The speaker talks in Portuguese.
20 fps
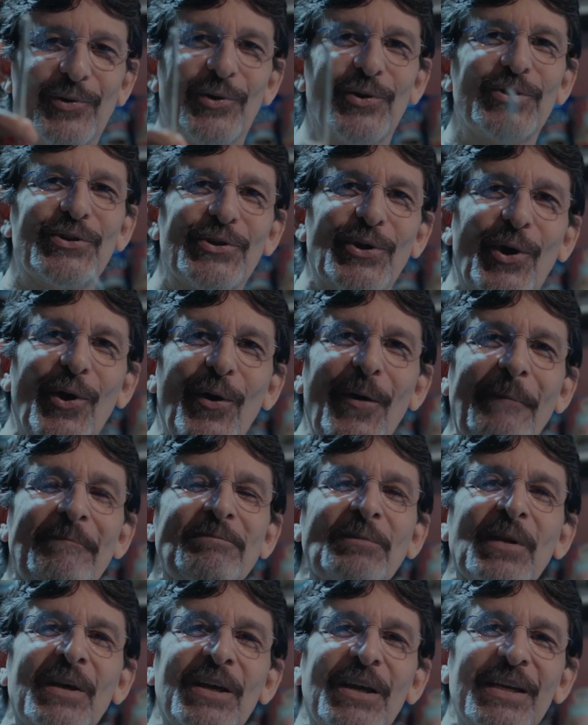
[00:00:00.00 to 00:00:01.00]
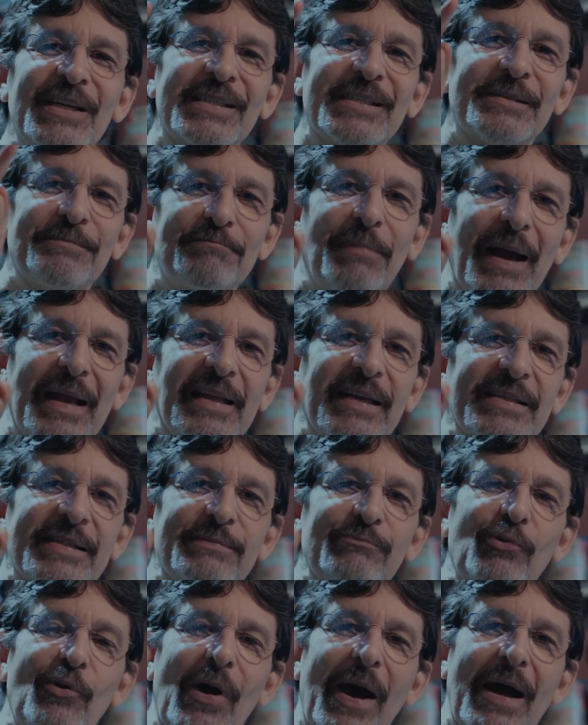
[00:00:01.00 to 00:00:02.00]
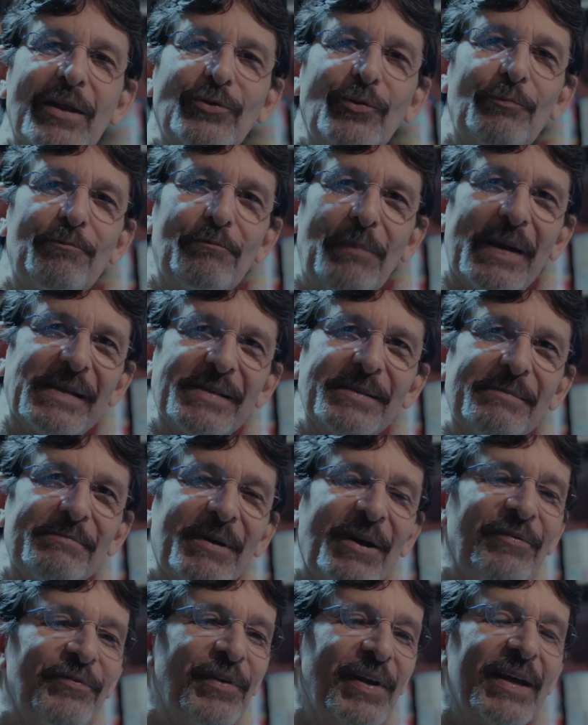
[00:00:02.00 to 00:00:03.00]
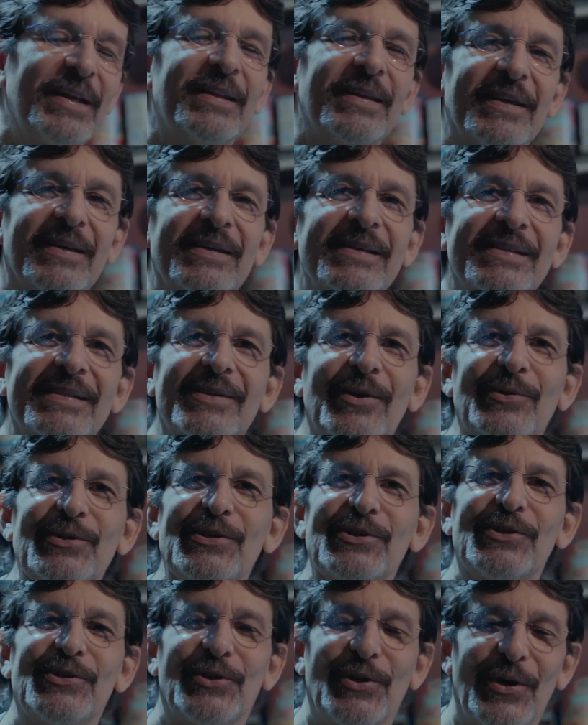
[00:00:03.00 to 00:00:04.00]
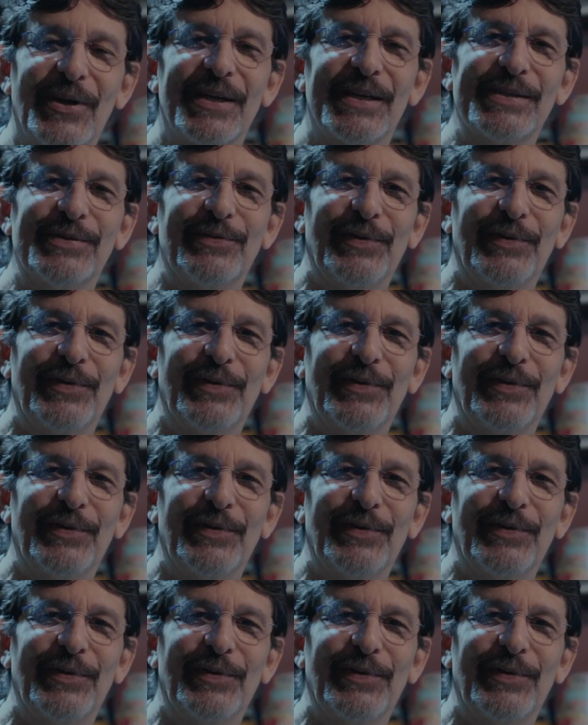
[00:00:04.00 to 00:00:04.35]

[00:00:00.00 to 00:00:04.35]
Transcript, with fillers: gostou, espalhe esse boato, passa para frente que são histórias